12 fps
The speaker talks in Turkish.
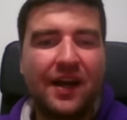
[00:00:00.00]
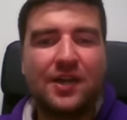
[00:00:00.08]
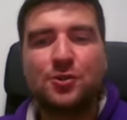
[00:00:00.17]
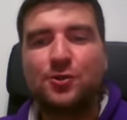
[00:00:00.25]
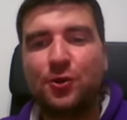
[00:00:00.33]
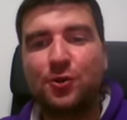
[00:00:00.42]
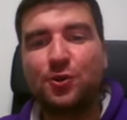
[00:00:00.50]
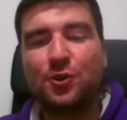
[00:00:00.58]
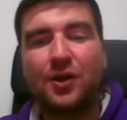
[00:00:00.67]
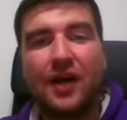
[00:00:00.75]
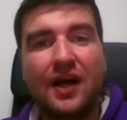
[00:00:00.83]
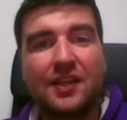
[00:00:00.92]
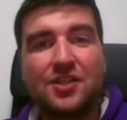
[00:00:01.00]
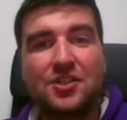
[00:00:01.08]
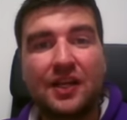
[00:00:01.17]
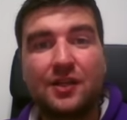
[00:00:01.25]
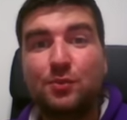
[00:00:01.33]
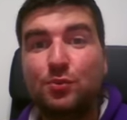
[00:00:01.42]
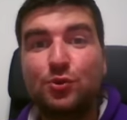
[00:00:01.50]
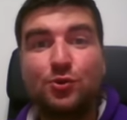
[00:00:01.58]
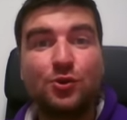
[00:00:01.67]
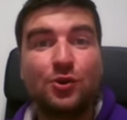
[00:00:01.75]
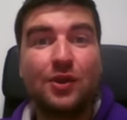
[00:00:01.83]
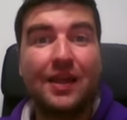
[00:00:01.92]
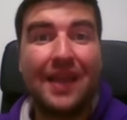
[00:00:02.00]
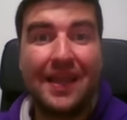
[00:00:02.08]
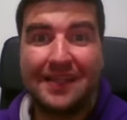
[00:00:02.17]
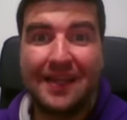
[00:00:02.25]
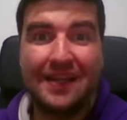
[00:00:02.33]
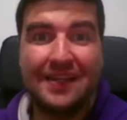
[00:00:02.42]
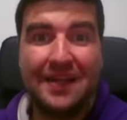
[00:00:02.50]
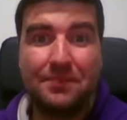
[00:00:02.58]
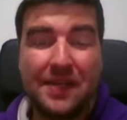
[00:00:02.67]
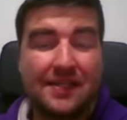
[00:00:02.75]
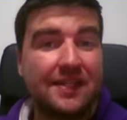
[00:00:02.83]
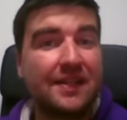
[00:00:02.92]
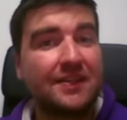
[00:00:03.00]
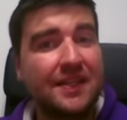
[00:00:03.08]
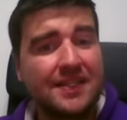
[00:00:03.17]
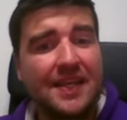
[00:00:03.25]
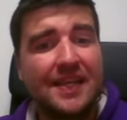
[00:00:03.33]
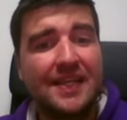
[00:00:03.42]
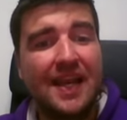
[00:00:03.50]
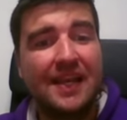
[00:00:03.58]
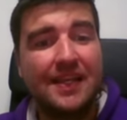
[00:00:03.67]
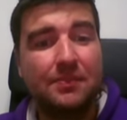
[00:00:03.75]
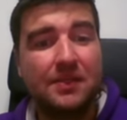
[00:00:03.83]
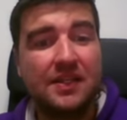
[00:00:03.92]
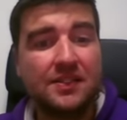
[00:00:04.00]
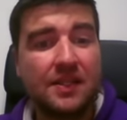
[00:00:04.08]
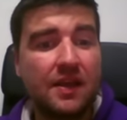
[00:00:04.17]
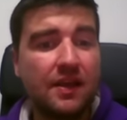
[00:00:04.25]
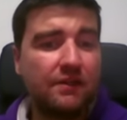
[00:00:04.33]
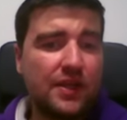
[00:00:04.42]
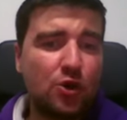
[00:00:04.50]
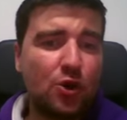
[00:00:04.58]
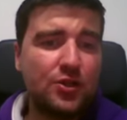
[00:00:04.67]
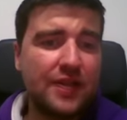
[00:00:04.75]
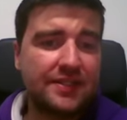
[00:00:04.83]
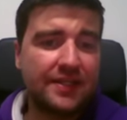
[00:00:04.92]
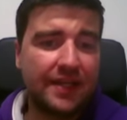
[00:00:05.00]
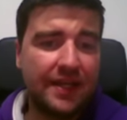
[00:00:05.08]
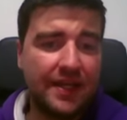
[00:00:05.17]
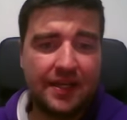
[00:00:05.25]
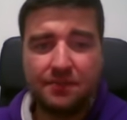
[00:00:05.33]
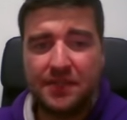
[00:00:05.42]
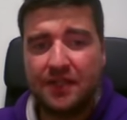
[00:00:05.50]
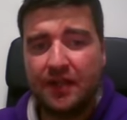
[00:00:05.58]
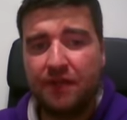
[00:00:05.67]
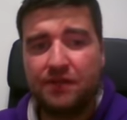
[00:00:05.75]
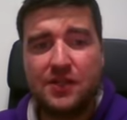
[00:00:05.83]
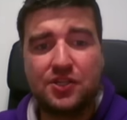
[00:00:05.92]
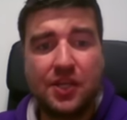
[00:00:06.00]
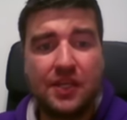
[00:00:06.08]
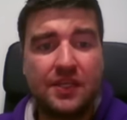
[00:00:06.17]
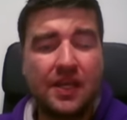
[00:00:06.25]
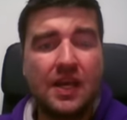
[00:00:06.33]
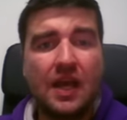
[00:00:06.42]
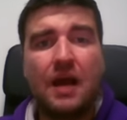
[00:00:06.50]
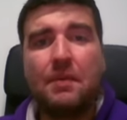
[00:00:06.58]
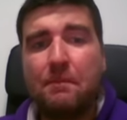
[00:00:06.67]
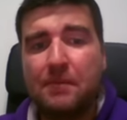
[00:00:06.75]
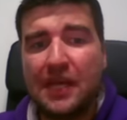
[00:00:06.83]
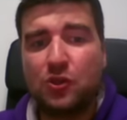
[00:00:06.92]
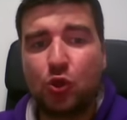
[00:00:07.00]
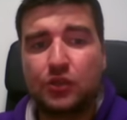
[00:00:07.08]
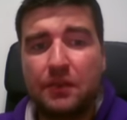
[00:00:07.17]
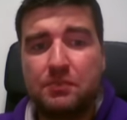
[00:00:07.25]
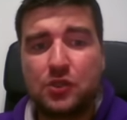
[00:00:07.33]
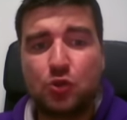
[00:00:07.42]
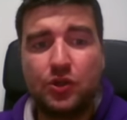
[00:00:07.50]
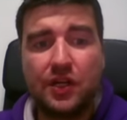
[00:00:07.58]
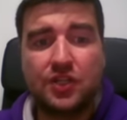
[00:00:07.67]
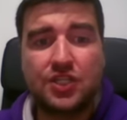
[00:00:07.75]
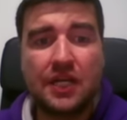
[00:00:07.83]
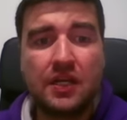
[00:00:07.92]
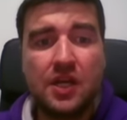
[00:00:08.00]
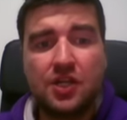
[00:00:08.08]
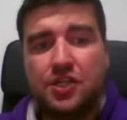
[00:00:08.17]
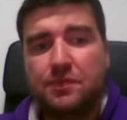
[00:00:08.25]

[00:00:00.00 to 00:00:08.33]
H4'ü alacak. Bunu engelleyemeyiz. Nasıl engelleyebiliriz? Fili oynarsak eğer mesela fil C2 hemen B4 hamlesi oynanacak.